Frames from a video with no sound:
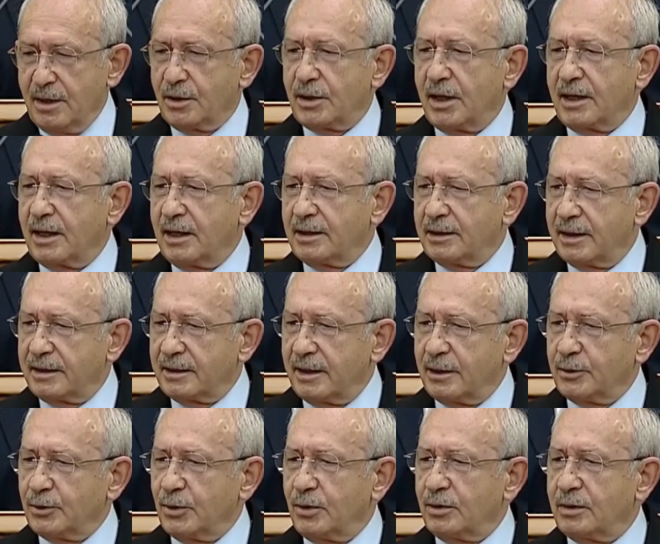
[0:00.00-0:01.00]
Kararlar
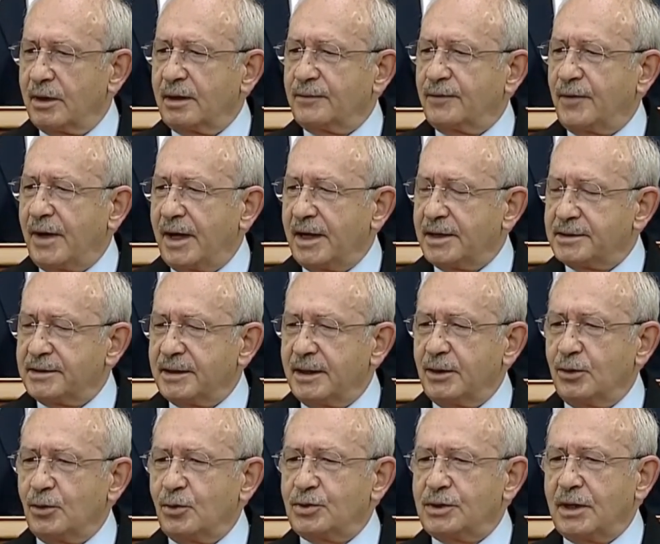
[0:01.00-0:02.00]
alıyorlar,
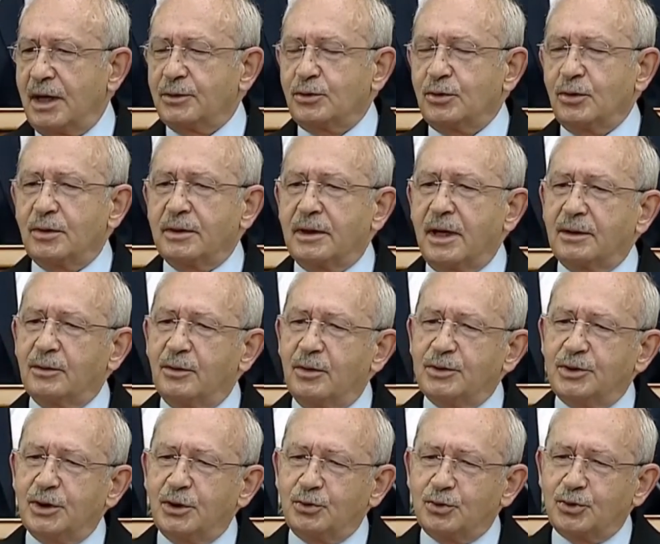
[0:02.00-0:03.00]
faizleri yükseltiyorlar.
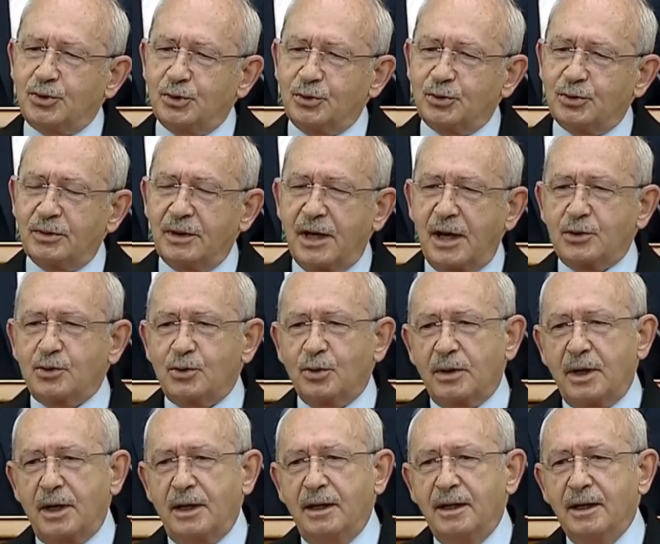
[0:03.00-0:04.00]
Önce düşürdüler,
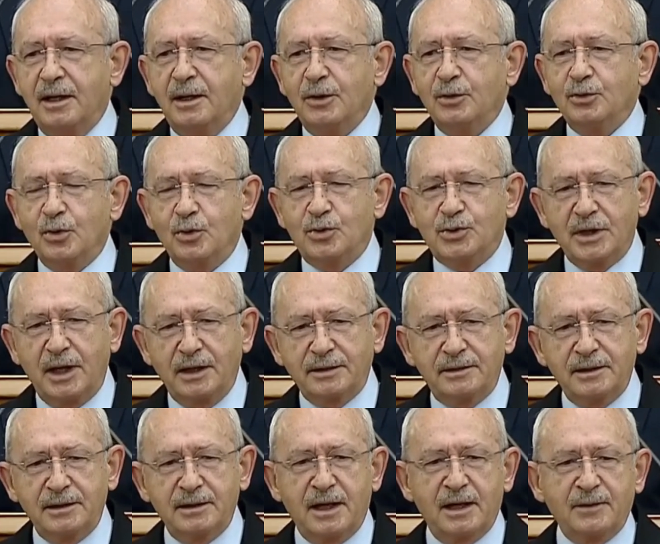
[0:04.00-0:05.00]
sonra
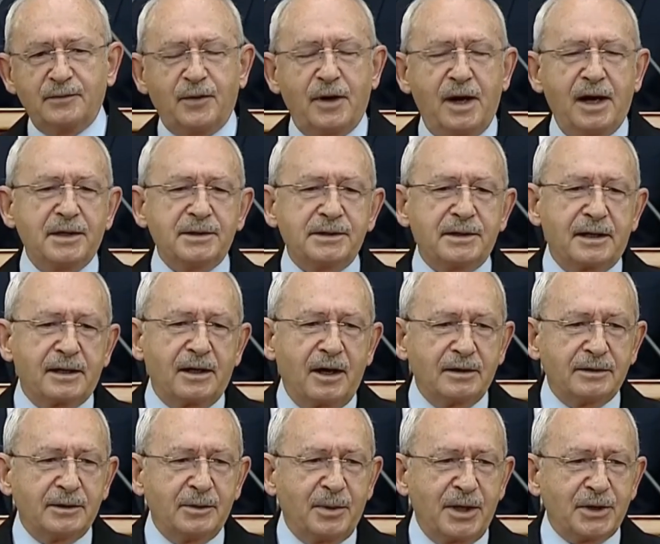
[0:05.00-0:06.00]
yükselttiler. Faizler
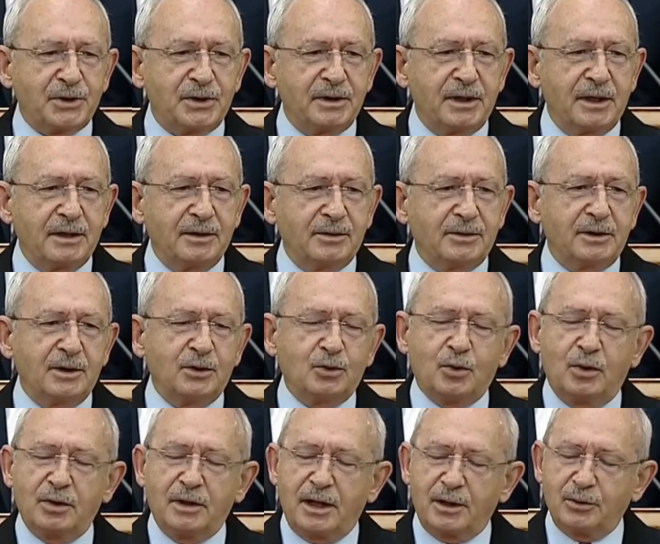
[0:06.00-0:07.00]
aldı başına gitti,
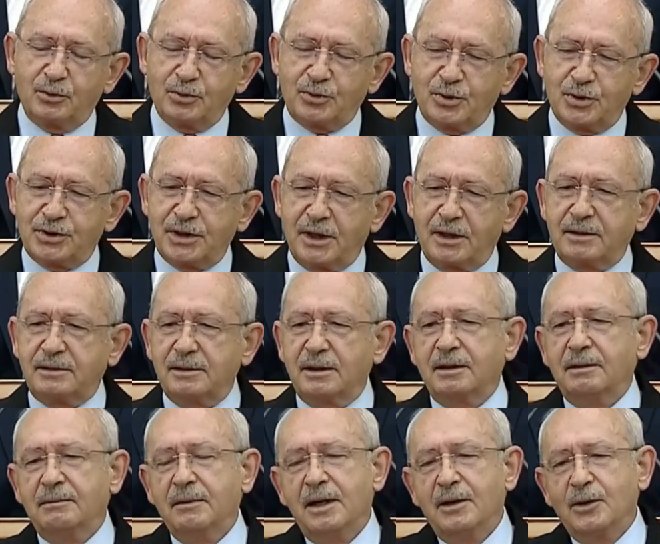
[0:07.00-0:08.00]
dolar
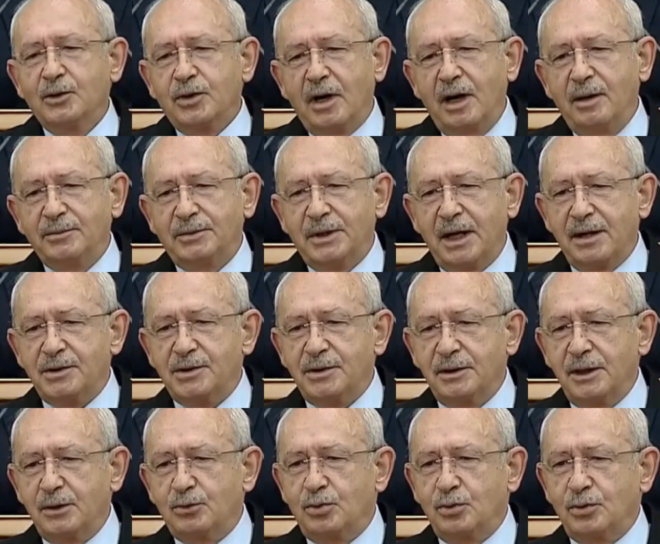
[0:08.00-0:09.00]
düşecekti. Tam
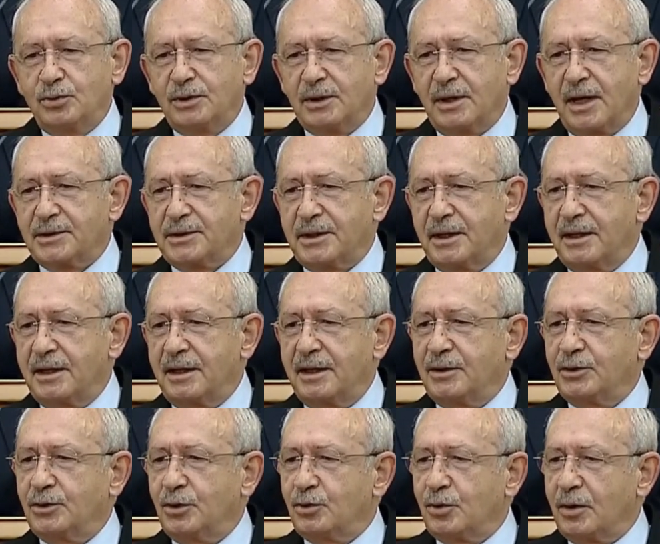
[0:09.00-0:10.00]
tersine Türk lirası
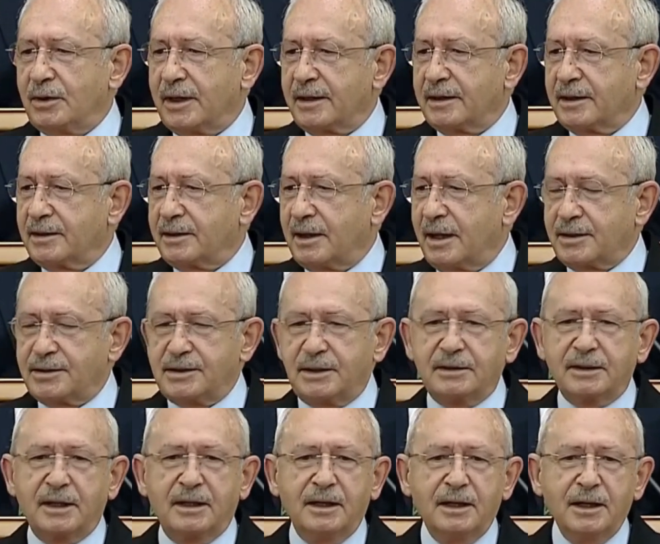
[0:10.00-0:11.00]
eridi doların
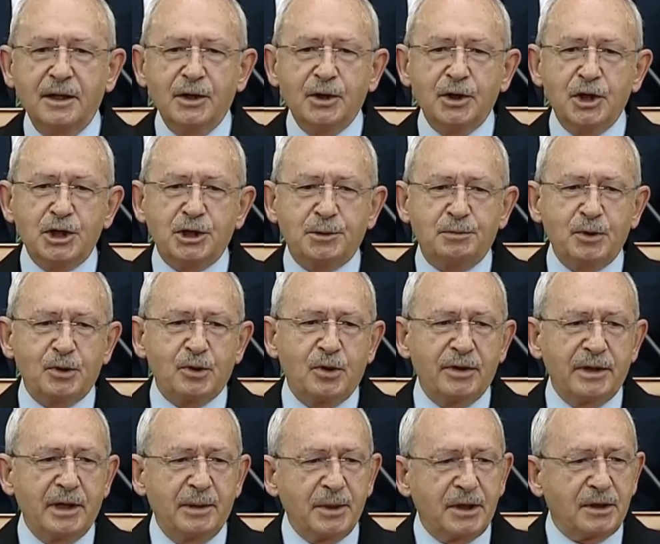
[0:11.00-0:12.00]
karşısında. Hiçbir
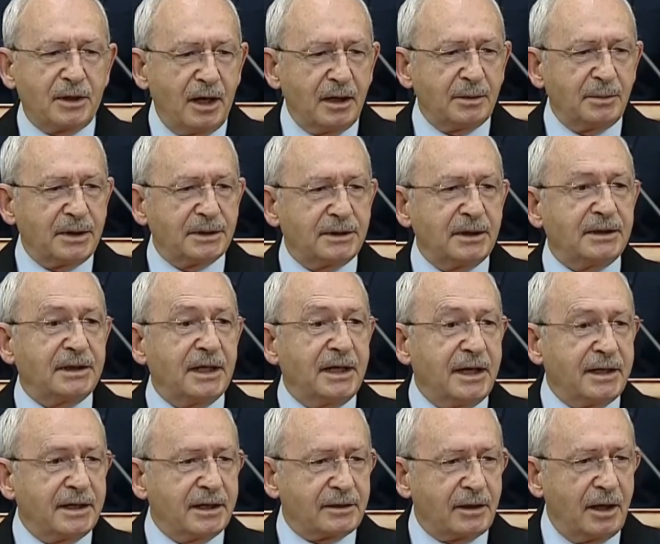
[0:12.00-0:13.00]
önemi kalmadı,
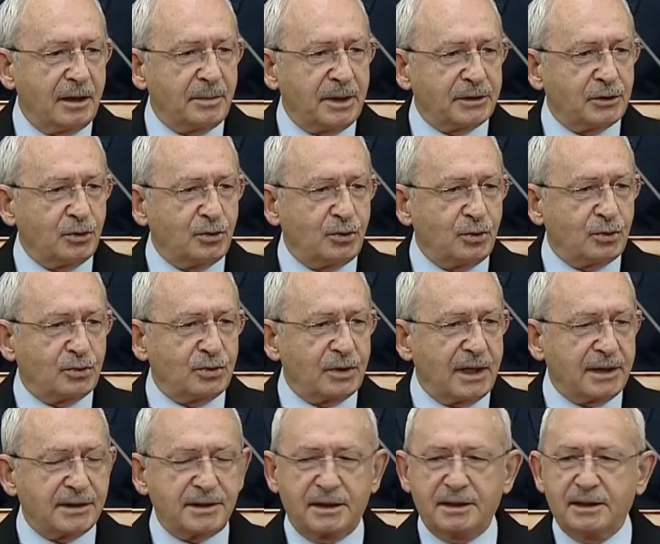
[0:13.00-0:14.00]
değeri kalmadı Türk
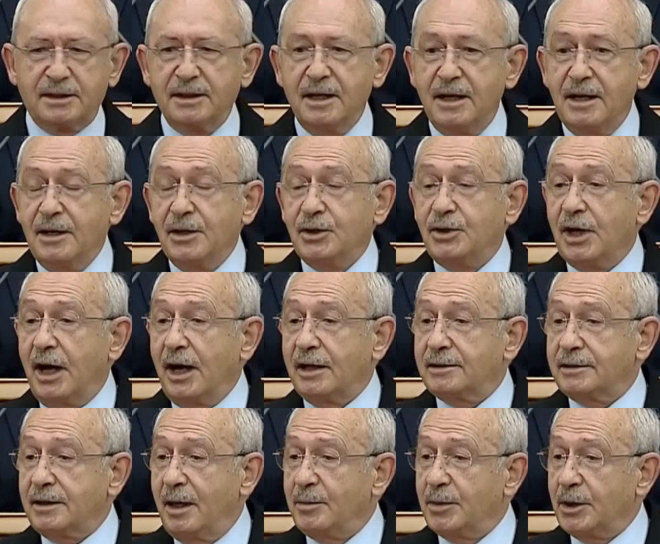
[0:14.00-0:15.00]
lirasının.
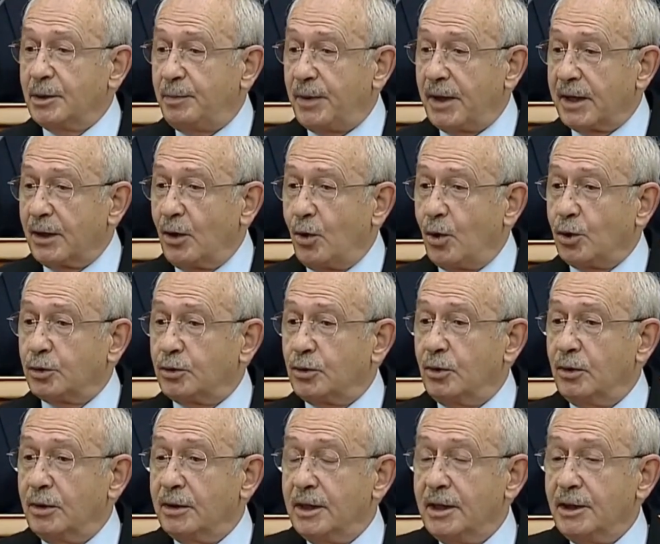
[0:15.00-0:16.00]
Kağıttan bir para
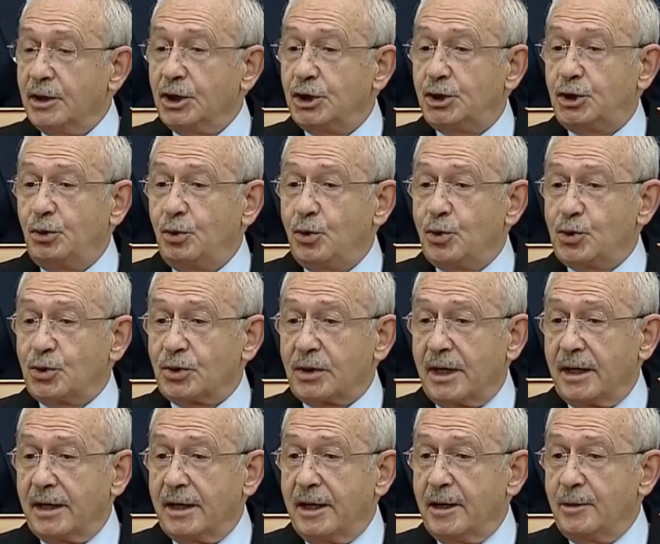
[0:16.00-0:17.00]
oldu. 200
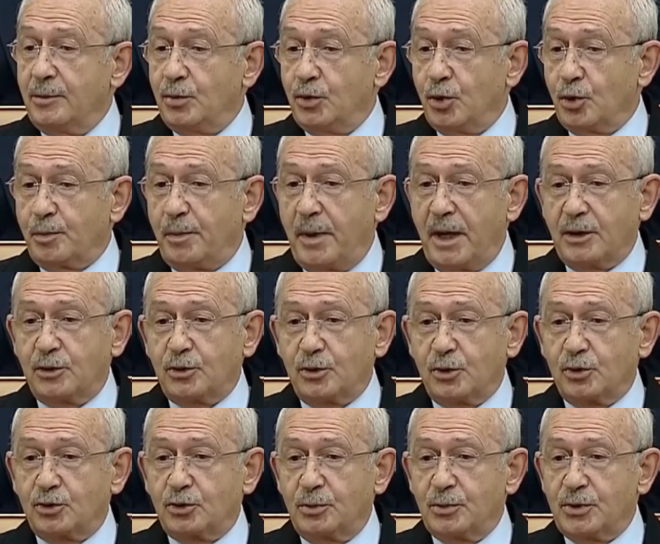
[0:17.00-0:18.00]
lira en büyük
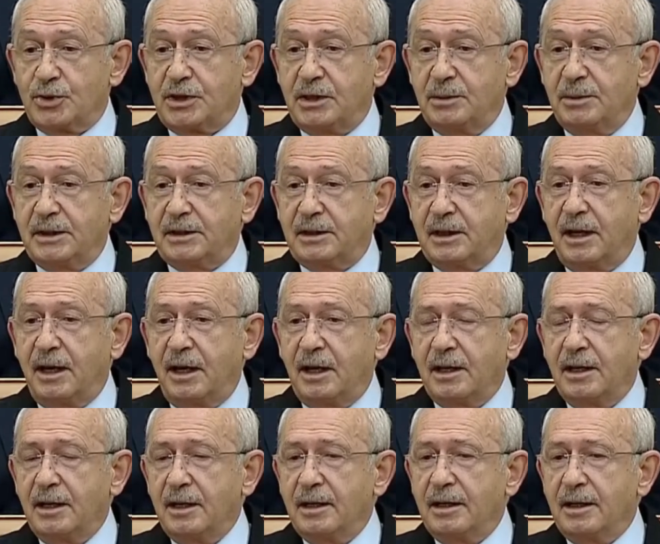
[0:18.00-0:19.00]
banknotumuz simitle
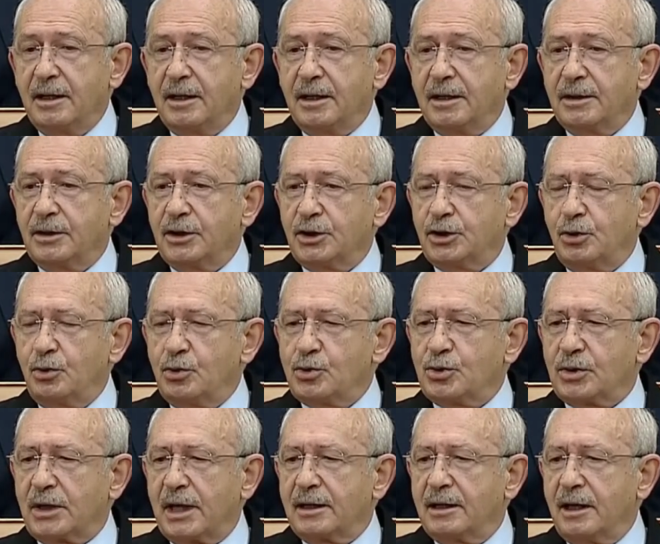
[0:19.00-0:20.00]

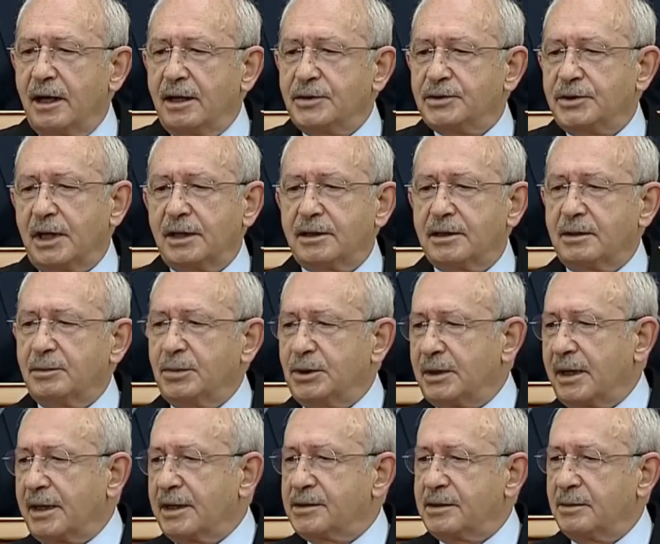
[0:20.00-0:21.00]
200 ee, lirayla ancak 20
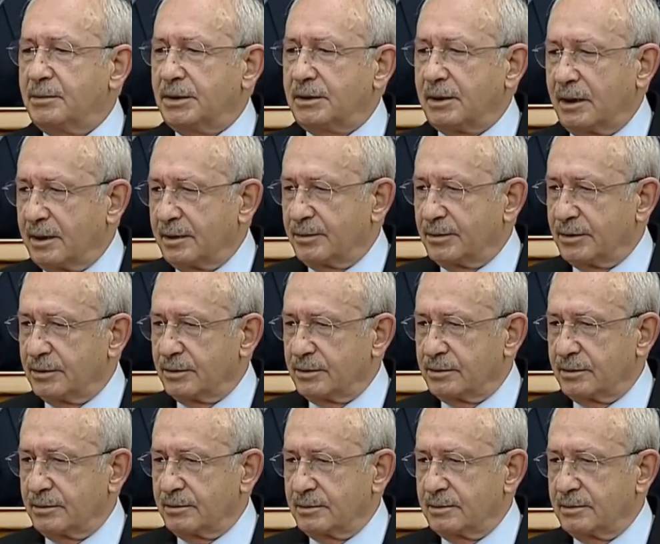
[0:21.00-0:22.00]
tane simit
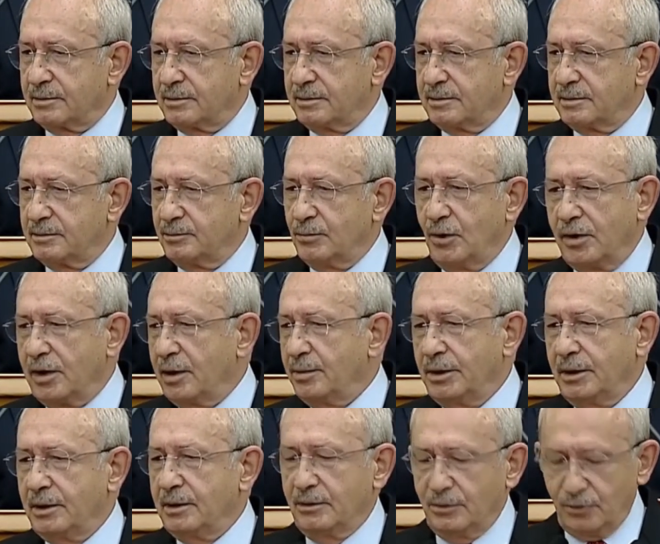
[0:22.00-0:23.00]
alabiliyorsunuz. Böyle bir